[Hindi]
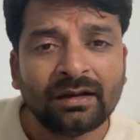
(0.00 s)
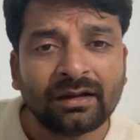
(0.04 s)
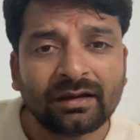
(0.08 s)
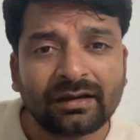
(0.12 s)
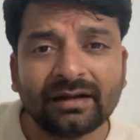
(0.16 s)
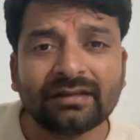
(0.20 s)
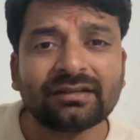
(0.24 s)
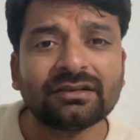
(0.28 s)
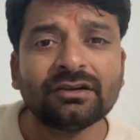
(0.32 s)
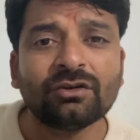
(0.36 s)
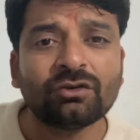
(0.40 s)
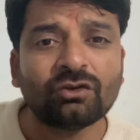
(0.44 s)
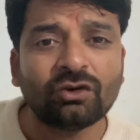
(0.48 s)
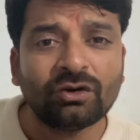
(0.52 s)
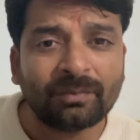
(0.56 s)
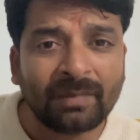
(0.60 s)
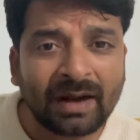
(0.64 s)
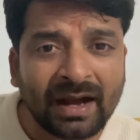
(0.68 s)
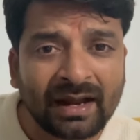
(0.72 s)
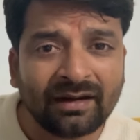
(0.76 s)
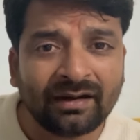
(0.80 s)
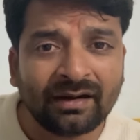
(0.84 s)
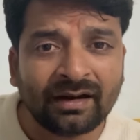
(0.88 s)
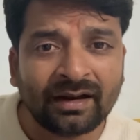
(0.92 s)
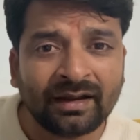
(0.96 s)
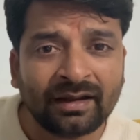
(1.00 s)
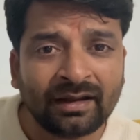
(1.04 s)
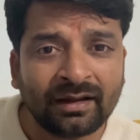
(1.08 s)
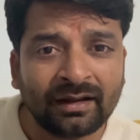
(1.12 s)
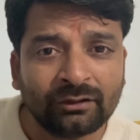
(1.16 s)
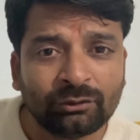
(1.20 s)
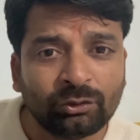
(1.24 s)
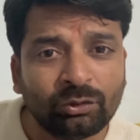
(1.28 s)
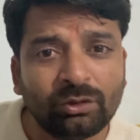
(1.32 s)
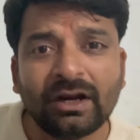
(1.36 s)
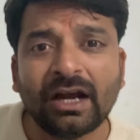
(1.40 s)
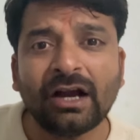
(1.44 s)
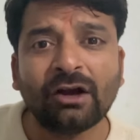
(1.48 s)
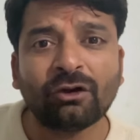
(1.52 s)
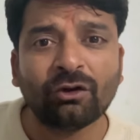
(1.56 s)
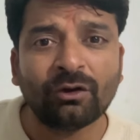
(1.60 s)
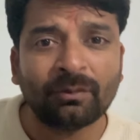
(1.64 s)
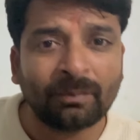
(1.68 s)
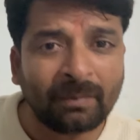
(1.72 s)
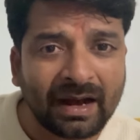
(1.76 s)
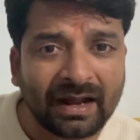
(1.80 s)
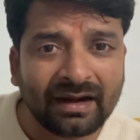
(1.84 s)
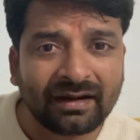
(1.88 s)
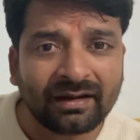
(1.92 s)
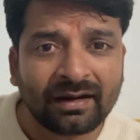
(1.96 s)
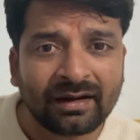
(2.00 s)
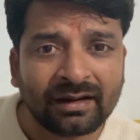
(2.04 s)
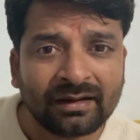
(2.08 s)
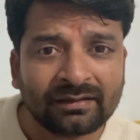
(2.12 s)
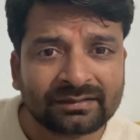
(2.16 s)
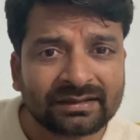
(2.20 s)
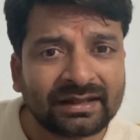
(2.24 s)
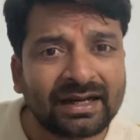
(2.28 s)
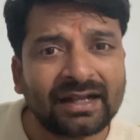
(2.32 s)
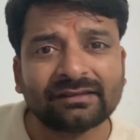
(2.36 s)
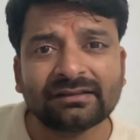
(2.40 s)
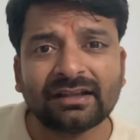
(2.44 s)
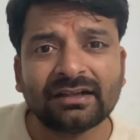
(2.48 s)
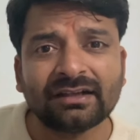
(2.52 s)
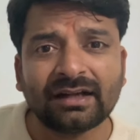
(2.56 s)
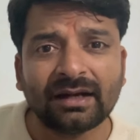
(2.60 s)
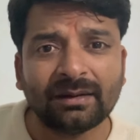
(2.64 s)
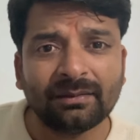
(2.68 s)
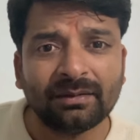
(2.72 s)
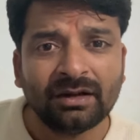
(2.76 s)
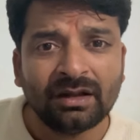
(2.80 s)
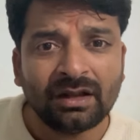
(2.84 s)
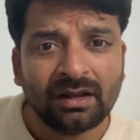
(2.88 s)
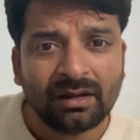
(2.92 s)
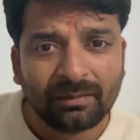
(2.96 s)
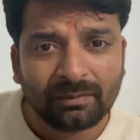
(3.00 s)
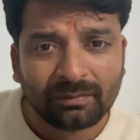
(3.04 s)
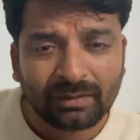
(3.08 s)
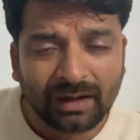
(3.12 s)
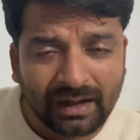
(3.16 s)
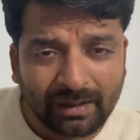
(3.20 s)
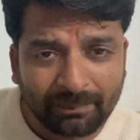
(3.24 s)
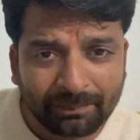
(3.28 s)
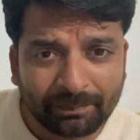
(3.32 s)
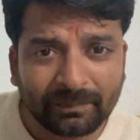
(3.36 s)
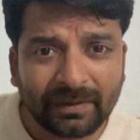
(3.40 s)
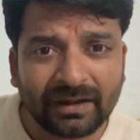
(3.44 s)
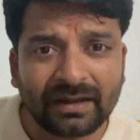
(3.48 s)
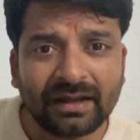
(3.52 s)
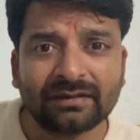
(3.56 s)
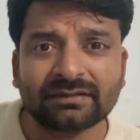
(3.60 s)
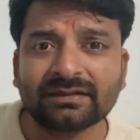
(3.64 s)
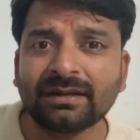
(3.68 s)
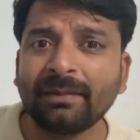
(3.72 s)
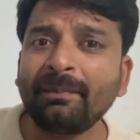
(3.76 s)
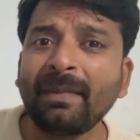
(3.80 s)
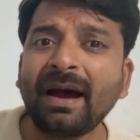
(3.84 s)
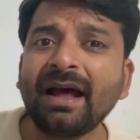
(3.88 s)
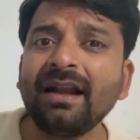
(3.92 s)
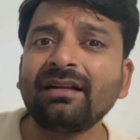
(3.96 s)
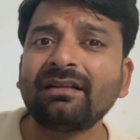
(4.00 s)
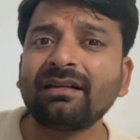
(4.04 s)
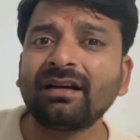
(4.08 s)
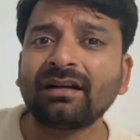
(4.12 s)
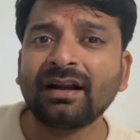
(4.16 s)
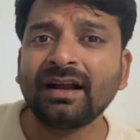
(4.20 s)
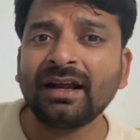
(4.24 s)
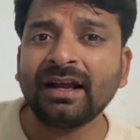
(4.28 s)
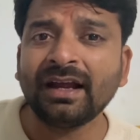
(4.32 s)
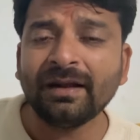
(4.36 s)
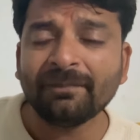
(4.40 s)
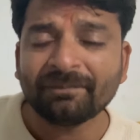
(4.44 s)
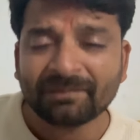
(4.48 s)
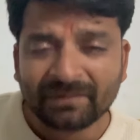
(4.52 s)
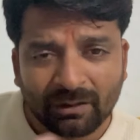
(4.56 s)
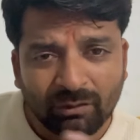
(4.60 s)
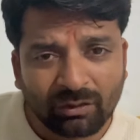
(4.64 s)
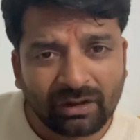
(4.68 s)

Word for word: कृष्ण को मान रहे हैं दुर्गा को मान रहे हैं सनातन का सम्मान कर रहे हैं